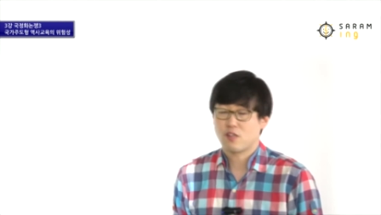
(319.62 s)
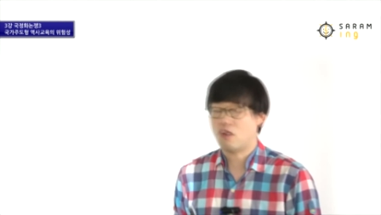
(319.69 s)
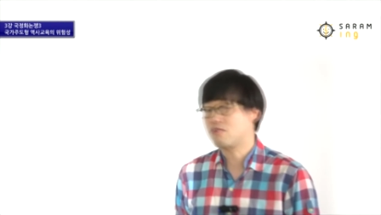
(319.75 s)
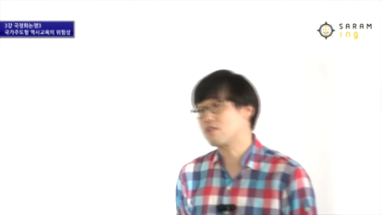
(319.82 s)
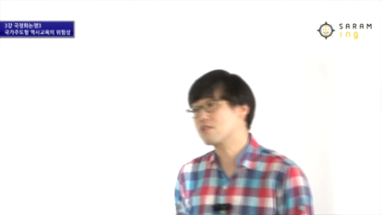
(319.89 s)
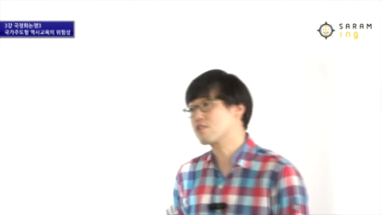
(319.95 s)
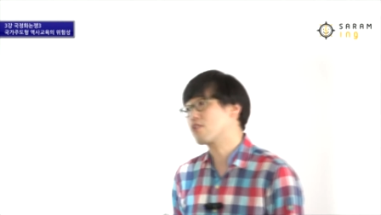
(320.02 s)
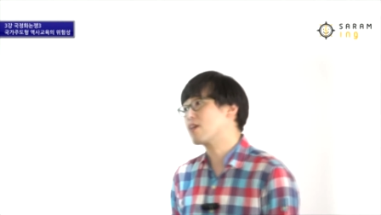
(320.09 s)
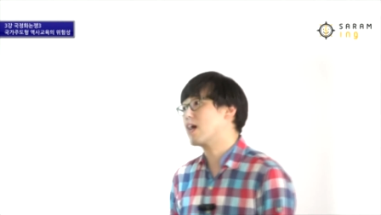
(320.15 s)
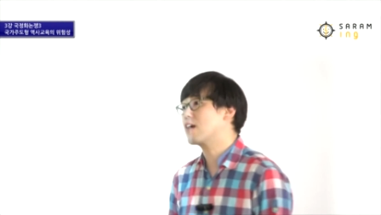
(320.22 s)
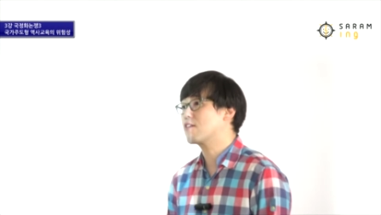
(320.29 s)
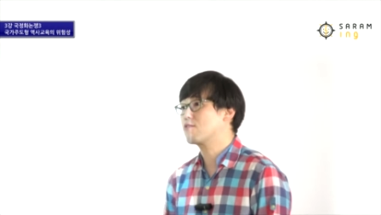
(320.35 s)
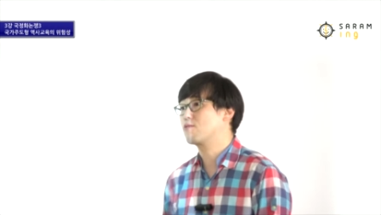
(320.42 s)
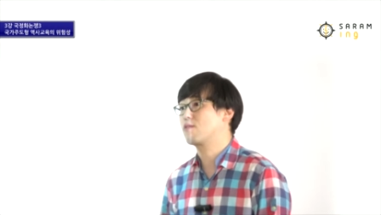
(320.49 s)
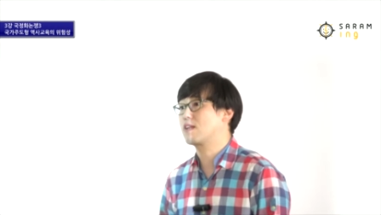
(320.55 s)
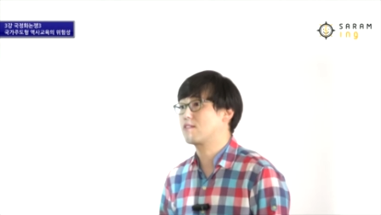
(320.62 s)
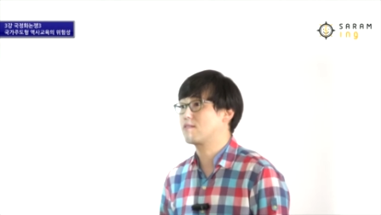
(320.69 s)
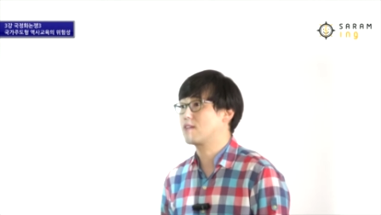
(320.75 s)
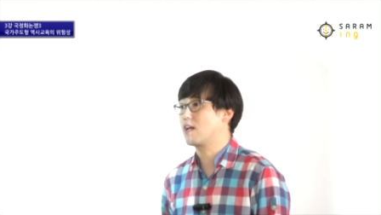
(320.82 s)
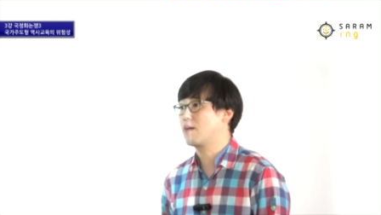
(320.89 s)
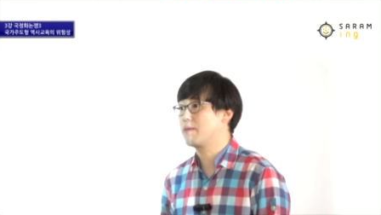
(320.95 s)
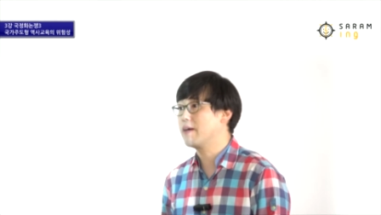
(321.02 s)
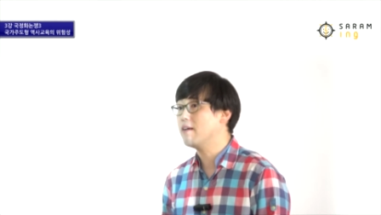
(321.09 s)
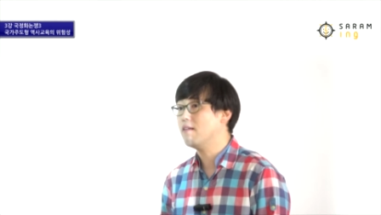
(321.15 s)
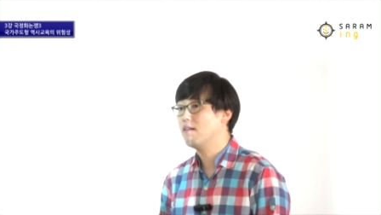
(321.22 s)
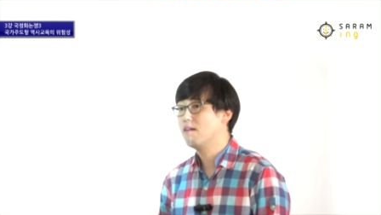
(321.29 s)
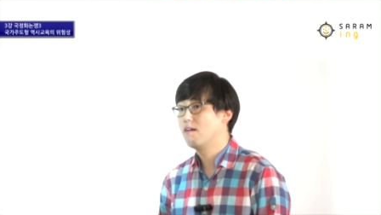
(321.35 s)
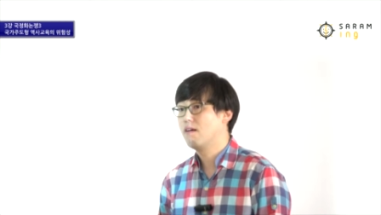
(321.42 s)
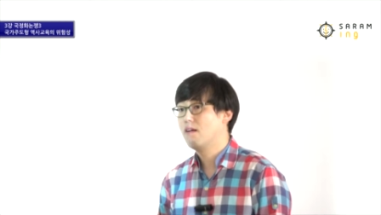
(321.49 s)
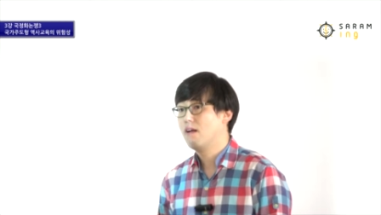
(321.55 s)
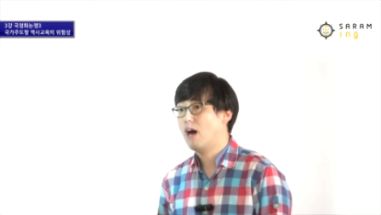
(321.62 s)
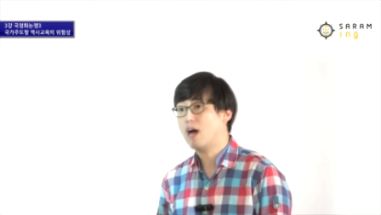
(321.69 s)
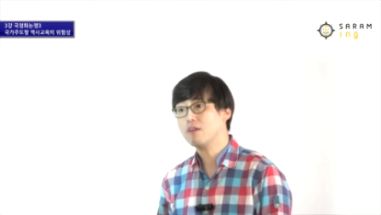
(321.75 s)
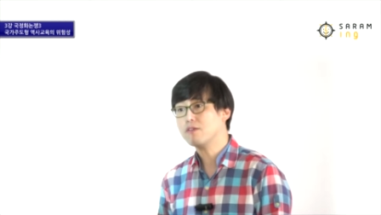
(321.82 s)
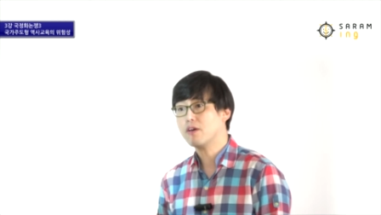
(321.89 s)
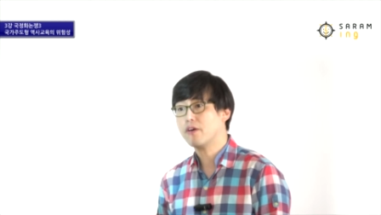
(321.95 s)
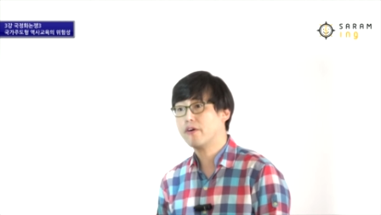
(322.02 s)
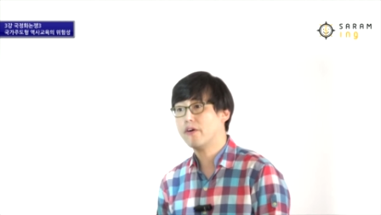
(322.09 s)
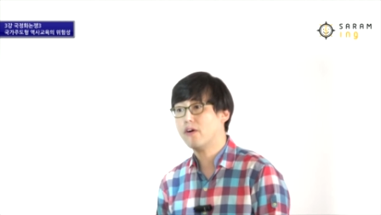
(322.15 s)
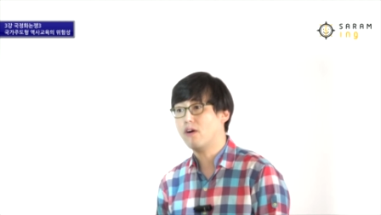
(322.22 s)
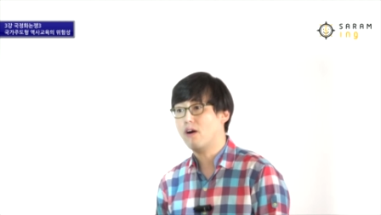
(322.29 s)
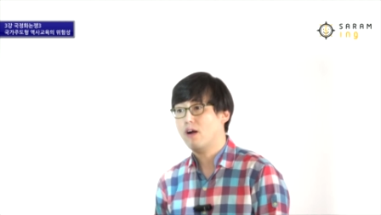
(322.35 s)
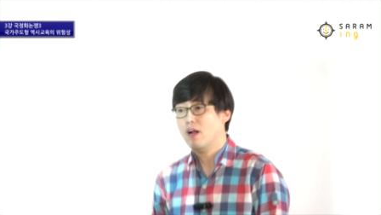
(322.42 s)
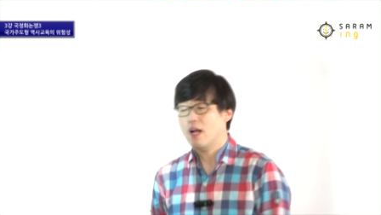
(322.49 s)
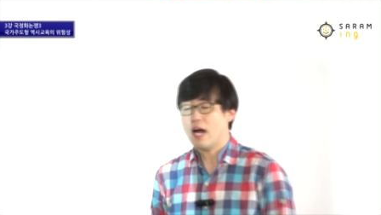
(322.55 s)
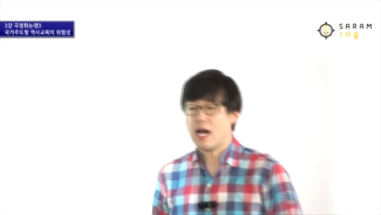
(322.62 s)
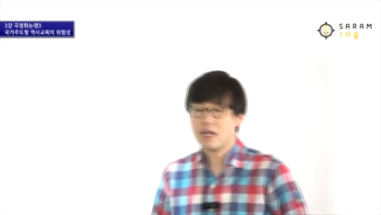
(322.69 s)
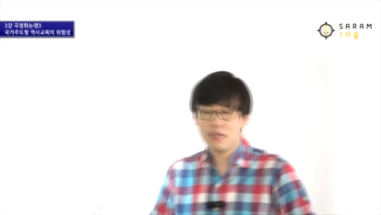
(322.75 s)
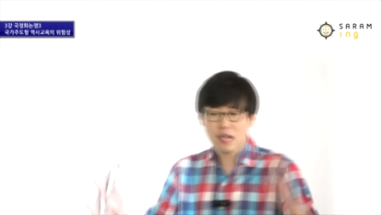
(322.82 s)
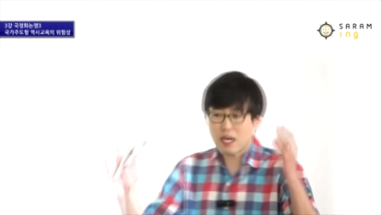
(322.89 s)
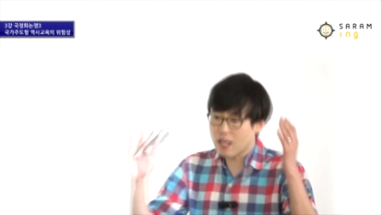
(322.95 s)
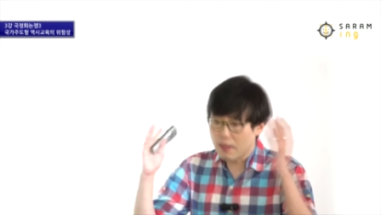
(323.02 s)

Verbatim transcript: 적극적인 항일운동을 했던 사람이에요? 아니에요. 항의를